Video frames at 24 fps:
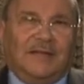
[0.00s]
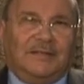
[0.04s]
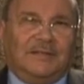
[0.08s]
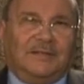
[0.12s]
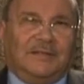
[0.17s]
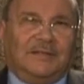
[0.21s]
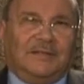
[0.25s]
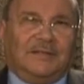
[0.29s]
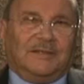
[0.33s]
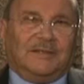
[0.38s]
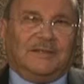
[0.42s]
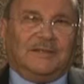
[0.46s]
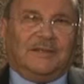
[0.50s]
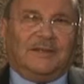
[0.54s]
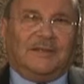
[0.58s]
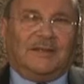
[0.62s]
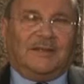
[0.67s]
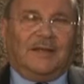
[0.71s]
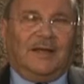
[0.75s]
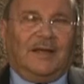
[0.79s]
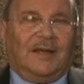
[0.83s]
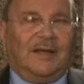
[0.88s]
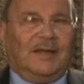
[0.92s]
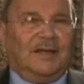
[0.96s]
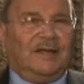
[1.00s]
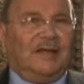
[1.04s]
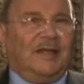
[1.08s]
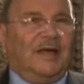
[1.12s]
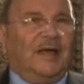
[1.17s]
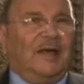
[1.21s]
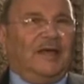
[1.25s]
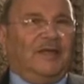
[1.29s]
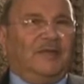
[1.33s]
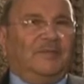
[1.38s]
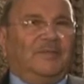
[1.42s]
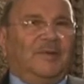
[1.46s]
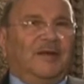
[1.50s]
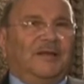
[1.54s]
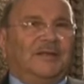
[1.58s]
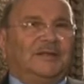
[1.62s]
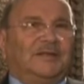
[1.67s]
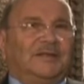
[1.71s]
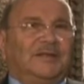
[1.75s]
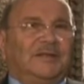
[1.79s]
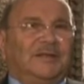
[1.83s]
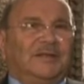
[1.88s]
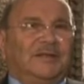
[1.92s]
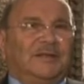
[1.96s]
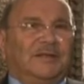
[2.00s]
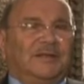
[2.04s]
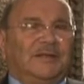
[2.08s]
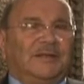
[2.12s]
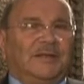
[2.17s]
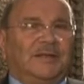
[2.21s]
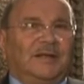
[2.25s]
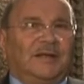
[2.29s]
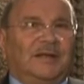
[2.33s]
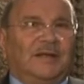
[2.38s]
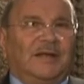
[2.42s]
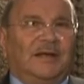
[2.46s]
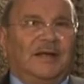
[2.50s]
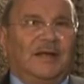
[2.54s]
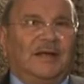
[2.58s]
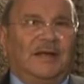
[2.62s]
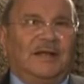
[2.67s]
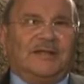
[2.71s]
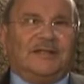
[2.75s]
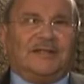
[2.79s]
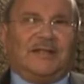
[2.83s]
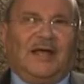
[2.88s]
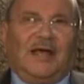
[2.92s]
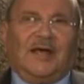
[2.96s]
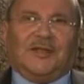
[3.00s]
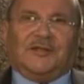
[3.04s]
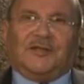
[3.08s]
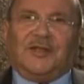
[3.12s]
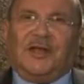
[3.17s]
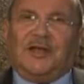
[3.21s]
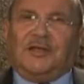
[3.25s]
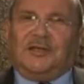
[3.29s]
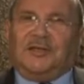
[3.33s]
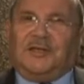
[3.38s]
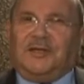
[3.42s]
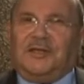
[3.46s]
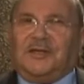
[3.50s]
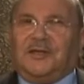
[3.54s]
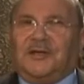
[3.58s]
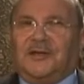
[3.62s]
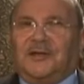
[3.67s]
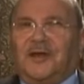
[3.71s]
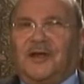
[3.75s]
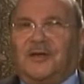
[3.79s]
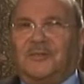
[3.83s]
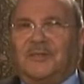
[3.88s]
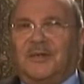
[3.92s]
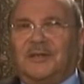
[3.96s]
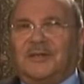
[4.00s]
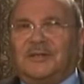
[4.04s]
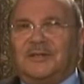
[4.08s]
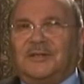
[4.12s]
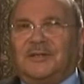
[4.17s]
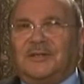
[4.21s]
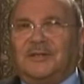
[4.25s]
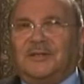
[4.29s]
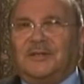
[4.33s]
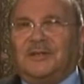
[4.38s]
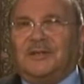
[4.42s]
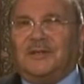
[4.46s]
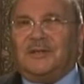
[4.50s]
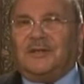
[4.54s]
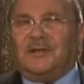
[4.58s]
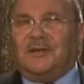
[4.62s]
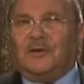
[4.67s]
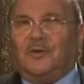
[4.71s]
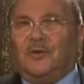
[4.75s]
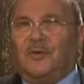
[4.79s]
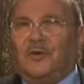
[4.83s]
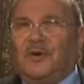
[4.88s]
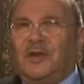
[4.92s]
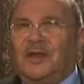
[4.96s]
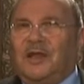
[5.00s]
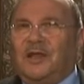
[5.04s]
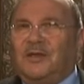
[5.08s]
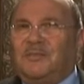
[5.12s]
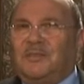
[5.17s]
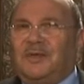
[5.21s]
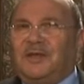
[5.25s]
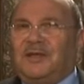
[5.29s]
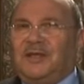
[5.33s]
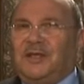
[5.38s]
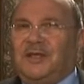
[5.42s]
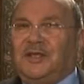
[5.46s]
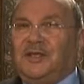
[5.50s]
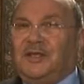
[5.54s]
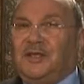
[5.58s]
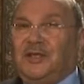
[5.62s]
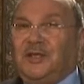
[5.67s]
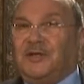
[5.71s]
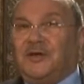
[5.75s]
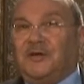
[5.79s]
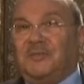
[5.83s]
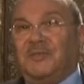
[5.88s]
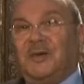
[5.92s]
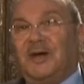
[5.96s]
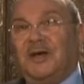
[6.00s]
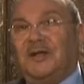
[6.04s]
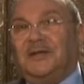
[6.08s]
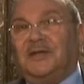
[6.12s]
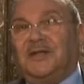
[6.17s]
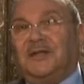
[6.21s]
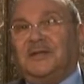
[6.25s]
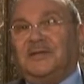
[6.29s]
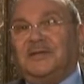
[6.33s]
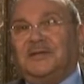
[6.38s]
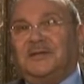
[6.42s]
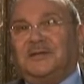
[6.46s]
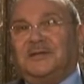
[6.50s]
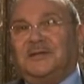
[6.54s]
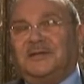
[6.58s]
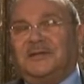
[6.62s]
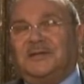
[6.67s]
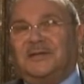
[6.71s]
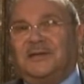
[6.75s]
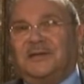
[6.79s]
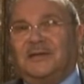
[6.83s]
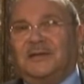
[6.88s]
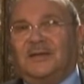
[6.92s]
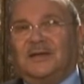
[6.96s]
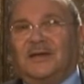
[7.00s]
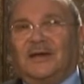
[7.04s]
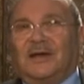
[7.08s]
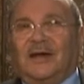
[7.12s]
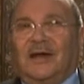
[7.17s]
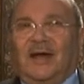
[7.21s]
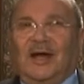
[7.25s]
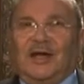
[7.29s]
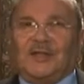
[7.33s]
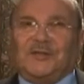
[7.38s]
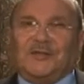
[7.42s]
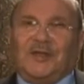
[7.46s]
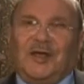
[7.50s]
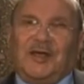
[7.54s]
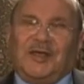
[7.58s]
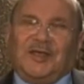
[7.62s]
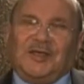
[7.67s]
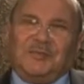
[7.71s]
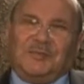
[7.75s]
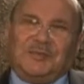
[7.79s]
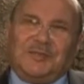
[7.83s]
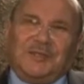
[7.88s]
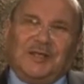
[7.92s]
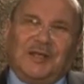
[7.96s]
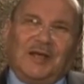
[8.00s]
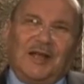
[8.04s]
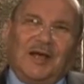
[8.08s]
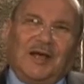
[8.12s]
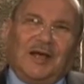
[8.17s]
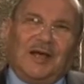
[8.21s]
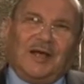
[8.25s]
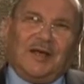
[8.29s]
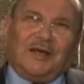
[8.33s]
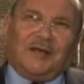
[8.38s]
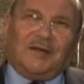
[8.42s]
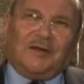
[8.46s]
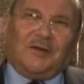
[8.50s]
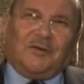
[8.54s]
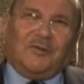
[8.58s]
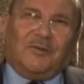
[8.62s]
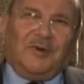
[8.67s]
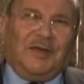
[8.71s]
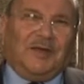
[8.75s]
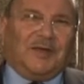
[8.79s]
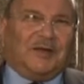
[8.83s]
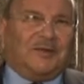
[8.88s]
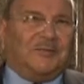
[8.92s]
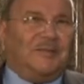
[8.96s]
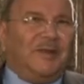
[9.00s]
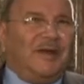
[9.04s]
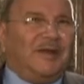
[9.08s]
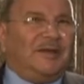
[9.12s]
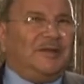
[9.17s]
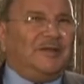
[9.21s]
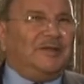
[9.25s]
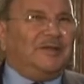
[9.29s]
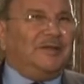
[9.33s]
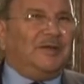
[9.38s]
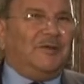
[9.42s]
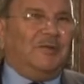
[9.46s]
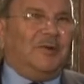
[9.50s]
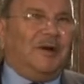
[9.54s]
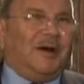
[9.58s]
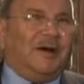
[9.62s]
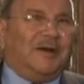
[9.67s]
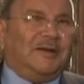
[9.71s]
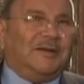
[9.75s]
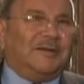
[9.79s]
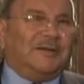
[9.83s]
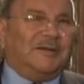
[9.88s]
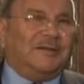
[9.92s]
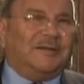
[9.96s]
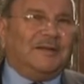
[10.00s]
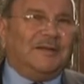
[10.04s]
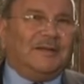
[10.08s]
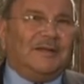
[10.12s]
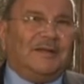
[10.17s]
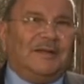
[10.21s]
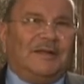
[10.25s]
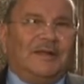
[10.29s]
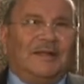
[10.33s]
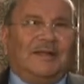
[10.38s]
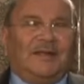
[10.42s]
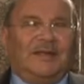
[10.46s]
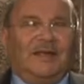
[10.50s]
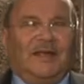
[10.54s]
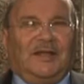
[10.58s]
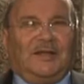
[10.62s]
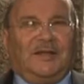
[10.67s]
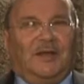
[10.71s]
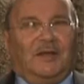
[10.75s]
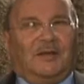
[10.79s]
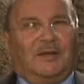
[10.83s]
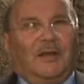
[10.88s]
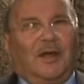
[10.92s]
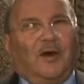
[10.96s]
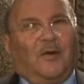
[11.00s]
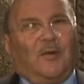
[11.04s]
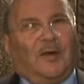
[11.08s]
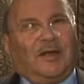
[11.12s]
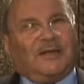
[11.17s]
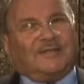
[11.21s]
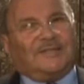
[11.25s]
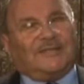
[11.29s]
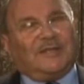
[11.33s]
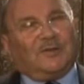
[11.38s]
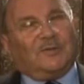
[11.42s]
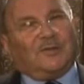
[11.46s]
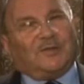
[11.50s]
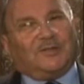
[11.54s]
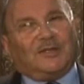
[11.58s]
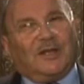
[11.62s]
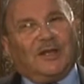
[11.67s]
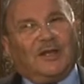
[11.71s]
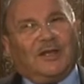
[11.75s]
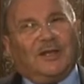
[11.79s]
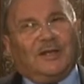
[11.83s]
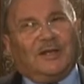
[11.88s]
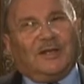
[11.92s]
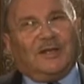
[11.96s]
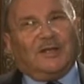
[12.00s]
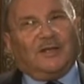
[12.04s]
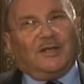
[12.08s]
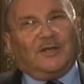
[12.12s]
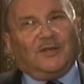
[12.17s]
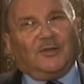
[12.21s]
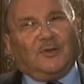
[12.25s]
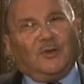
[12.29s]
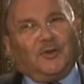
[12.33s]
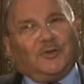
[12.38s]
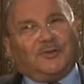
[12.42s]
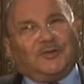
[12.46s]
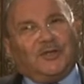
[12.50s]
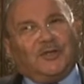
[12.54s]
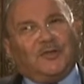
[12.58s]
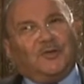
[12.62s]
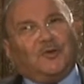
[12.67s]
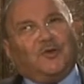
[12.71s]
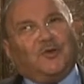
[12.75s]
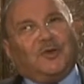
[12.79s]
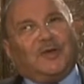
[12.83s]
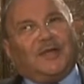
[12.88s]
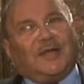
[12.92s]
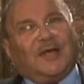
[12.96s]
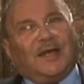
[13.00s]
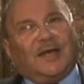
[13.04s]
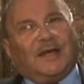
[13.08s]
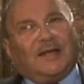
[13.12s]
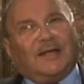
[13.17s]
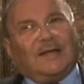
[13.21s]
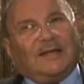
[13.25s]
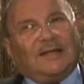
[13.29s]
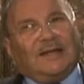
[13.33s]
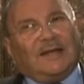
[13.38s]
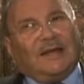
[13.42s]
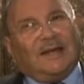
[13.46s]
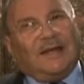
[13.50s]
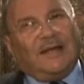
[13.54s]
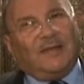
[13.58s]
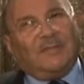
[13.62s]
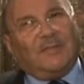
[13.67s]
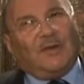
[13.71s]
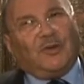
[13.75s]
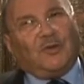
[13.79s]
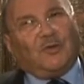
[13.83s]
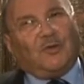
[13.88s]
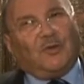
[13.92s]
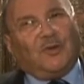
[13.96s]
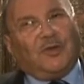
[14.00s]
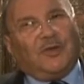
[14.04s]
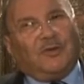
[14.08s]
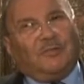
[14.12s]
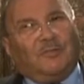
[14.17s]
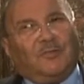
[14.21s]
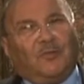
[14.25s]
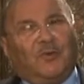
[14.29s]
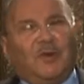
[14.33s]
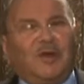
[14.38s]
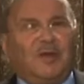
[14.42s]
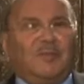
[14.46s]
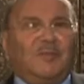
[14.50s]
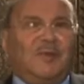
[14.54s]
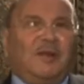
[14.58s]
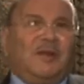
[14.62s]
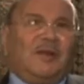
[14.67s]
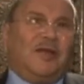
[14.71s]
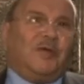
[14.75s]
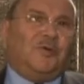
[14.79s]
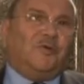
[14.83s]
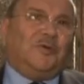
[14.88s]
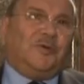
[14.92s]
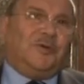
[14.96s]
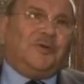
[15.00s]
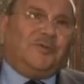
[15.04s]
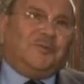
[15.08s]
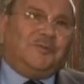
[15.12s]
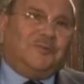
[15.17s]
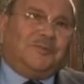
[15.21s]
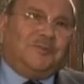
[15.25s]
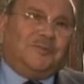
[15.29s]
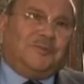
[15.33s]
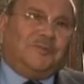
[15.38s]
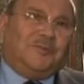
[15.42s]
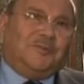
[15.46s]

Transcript: أي أن يا عبادي ليس عطائي إكراما ولا منعي حرمانا عطائي ابتلاء وحرماني دواء يعني الله عز وجل يعطي الدنيا لمن يحب ولمن لا يحب